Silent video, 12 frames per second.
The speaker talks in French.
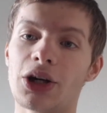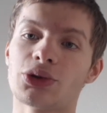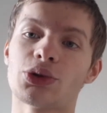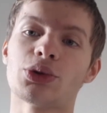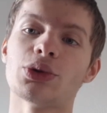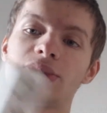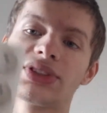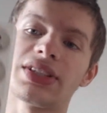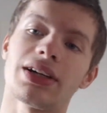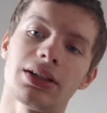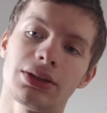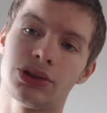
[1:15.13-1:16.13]
Du coup,
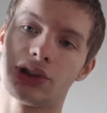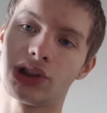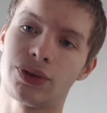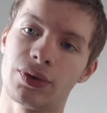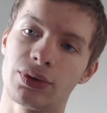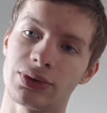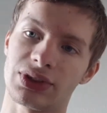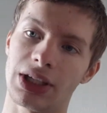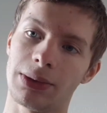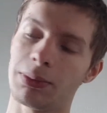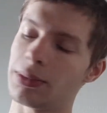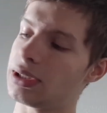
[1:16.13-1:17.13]
ça, je vous
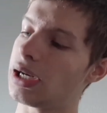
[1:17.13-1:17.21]
conseille.